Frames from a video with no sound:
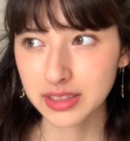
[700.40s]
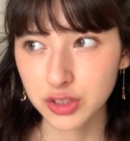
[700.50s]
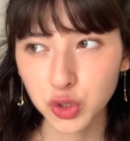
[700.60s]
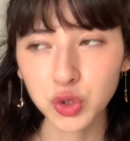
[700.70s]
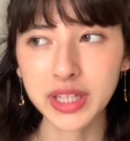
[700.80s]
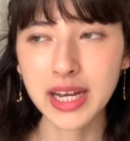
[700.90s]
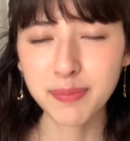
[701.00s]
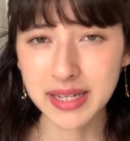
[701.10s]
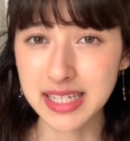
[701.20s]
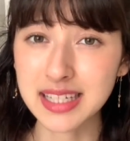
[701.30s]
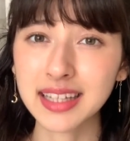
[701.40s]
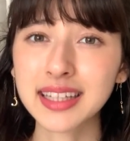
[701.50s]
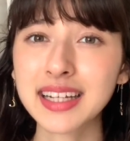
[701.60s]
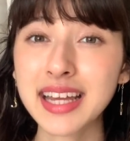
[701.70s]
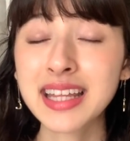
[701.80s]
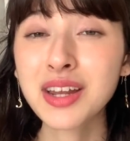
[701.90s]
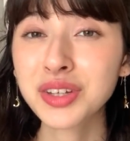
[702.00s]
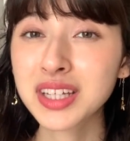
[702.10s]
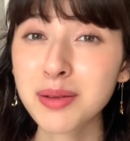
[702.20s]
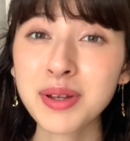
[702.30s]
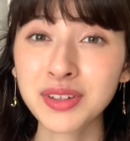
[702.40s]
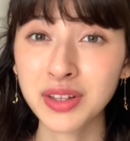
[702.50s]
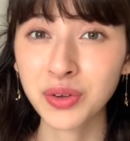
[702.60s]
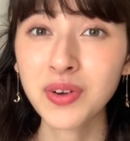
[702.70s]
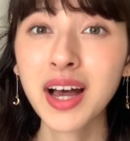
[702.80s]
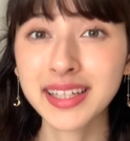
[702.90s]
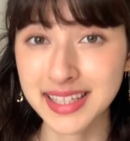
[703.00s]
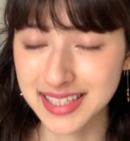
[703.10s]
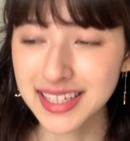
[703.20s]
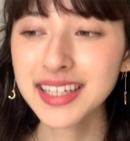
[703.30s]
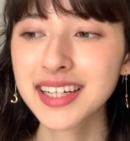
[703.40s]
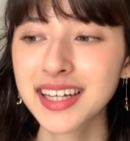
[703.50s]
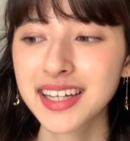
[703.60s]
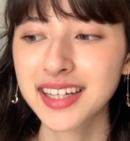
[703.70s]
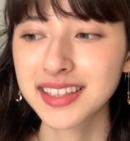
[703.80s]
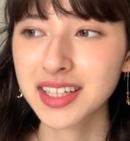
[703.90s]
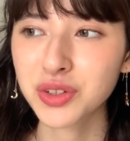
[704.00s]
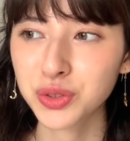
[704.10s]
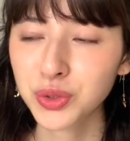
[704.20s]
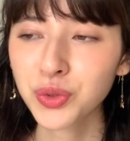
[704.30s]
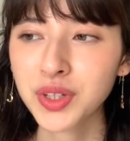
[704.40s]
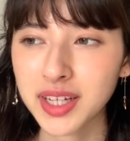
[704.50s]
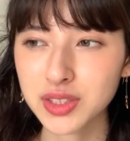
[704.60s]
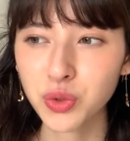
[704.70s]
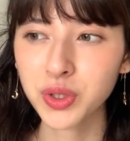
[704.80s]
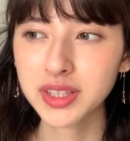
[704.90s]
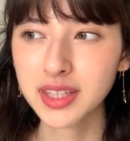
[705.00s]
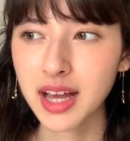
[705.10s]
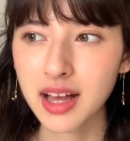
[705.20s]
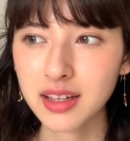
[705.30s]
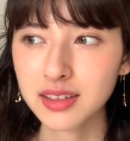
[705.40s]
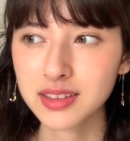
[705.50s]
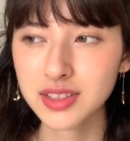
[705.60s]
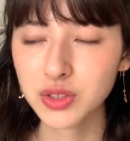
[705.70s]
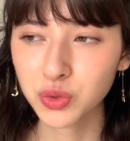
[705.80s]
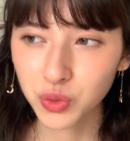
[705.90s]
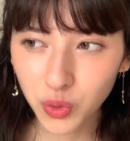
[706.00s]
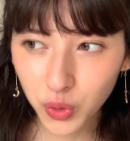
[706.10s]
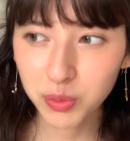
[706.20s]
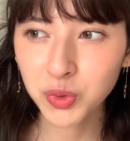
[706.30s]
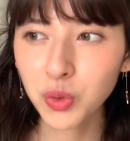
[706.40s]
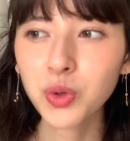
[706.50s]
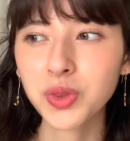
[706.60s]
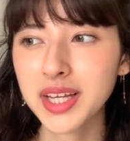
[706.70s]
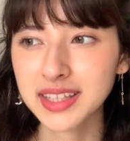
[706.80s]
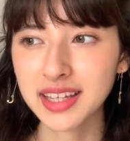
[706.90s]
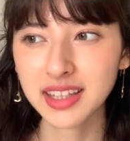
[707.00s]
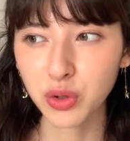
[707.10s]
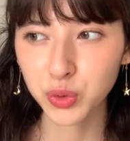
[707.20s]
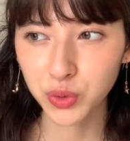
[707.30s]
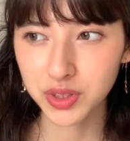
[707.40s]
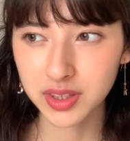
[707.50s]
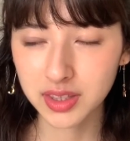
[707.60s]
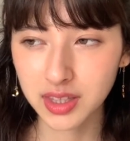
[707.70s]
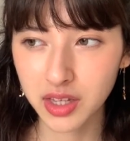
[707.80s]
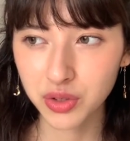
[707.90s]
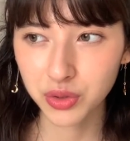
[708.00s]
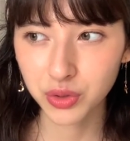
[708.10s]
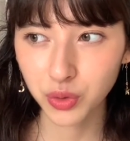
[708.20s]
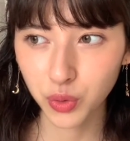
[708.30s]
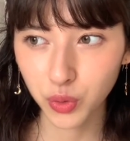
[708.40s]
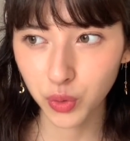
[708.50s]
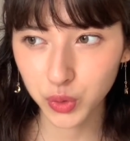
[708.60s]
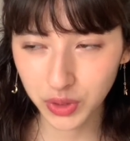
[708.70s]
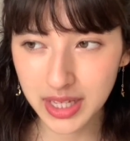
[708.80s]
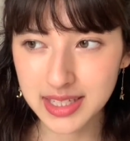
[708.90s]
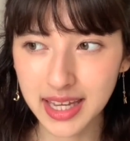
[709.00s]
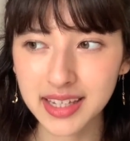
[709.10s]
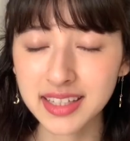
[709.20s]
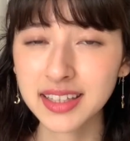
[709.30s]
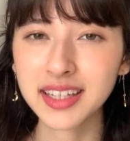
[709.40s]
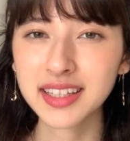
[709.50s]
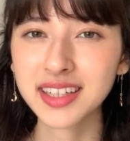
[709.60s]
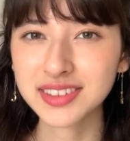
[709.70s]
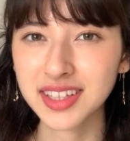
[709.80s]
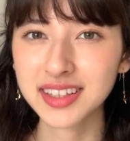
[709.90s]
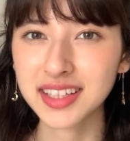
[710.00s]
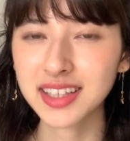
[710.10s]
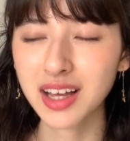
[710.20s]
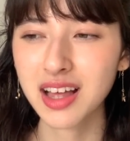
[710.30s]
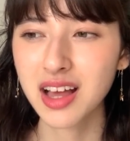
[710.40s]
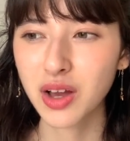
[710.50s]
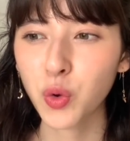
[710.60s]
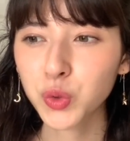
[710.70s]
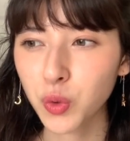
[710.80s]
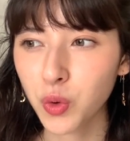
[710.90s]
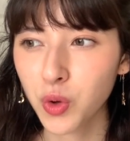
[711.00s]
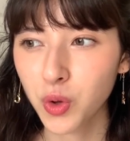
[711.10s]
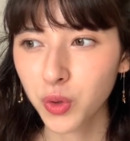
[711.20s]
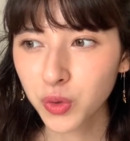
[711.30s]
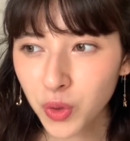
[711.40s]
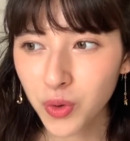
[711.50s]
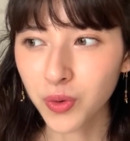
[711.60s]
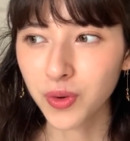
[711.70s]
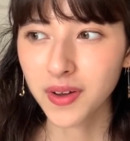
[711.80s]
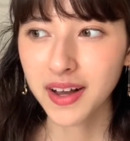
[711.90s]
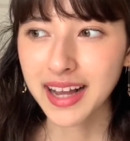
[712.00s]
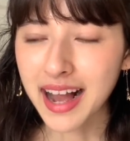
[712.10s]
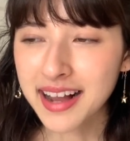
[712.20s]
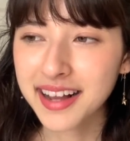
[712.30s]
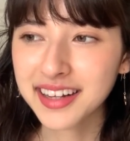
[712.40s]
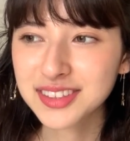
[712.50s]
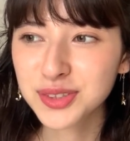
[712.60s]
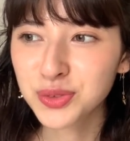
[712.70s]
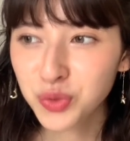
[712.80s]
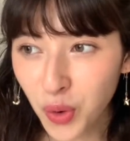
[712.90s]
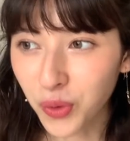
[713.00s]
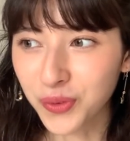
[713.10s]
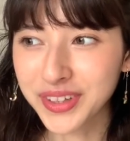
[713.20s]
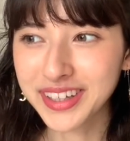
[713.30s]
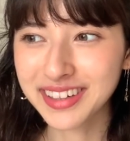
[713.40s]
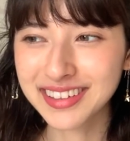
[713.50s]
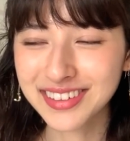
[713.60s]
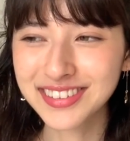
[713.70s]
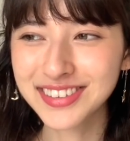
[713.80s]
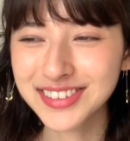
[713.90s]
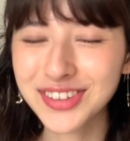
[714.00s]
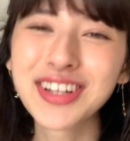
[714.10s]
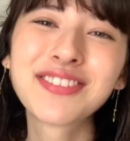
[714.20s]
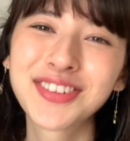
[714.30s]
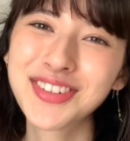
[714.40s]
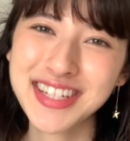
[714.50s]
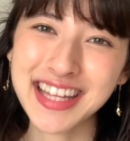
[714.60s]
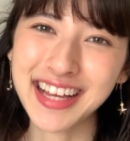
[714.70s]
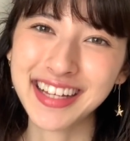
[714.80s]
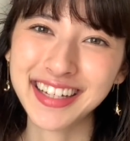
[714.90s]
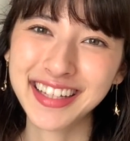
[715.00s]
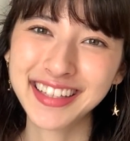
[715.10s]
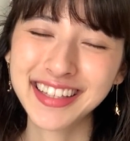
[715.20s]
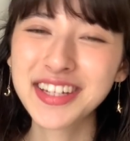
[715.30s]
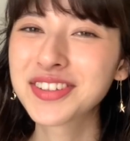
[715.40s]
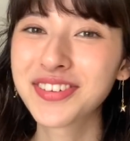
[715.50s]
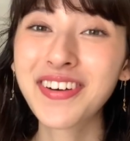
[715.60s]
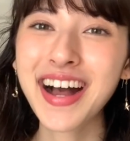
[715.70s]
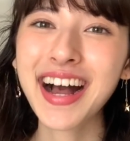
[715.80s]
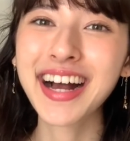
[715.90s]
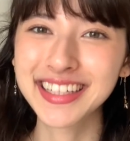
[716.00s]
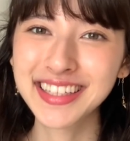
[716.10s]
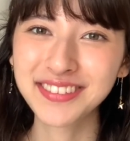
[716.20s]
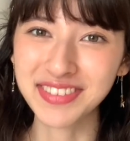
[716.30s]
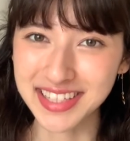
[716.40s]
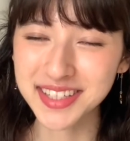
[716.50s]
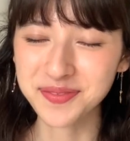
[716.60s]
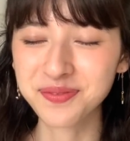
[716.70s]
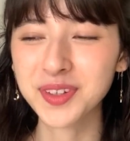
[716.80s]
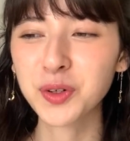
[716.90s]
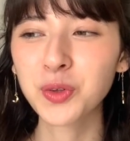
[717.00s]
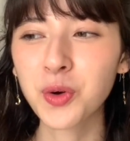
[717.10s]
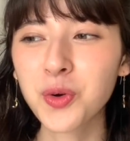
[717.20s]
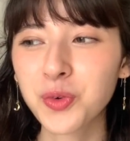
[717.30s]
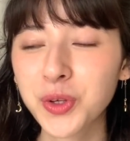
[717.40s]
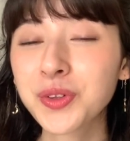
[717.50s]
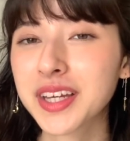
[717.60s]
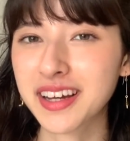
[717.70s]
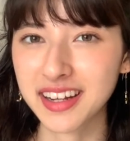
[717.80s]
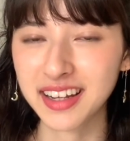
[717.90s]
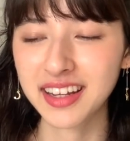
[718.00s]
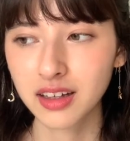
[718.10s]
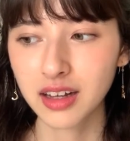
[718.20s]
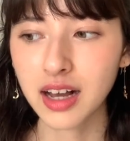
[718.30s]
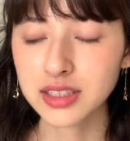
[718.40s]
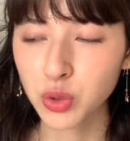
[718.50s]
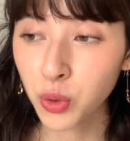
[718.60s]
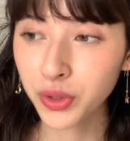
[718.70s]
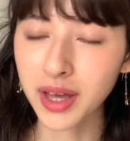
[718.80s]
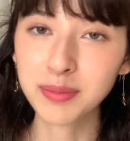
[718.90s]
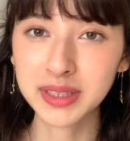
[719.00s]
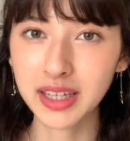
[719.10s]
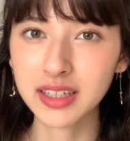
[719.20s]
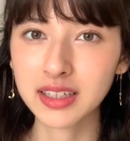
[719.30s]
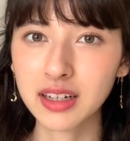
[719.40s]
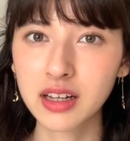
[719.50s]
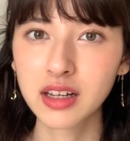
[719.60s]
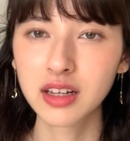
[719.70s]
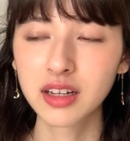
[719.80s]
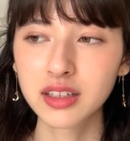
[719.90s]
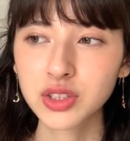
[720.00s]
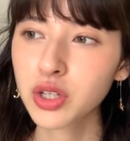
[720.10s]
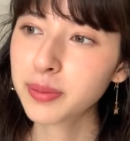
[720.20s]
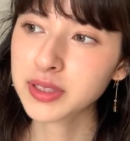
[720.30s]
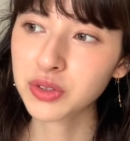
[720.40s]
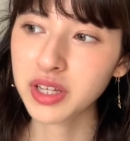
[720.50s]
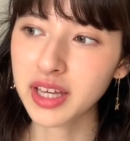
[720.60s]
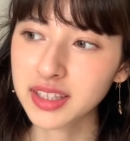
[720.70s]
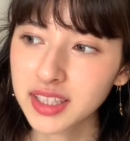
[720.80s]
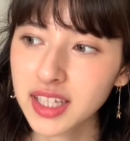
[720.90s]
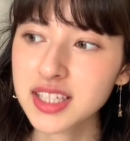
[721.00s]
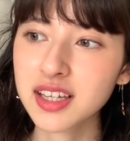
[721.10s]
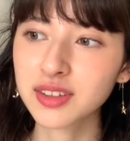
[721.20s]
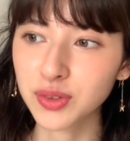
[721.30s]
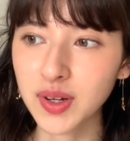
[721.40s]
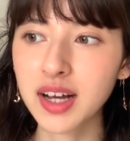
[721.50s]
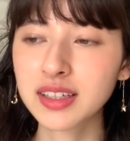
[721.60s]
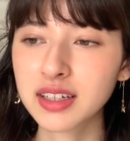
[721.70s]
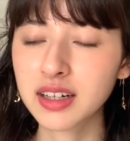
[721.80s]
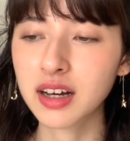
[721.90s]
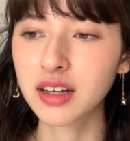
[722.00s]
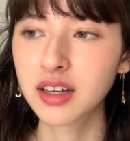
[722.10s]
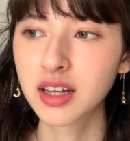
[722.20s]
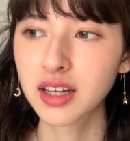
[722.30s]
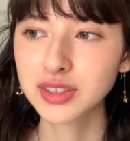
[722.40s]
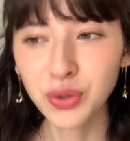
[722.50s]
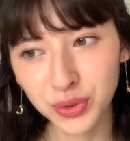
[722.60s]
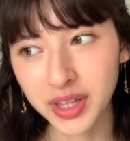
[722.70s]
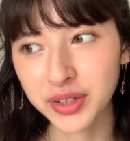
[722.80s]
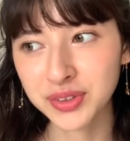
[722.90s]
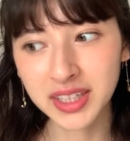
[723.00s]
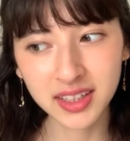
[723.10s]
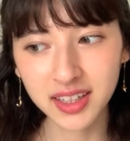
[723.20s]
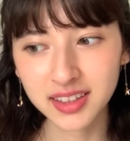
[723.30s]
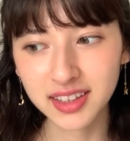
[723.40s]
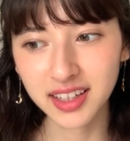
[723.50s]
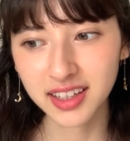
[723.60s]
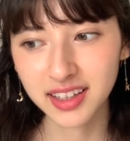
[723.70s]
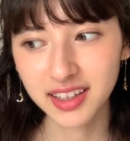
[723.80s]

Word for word: うちょっとテレパシーだったりエネルギーレベルでの話で言うとなんかそういったその子供の頃できていたことっていうことで最近できなくなっていたことの感覚をこう取り戻したっていうのはあります。うん、この本を読んでからね、なんかあ、そうだ、みたいな。そういえばそれやってたじゃんとか、なんか、そうだよ、人間って、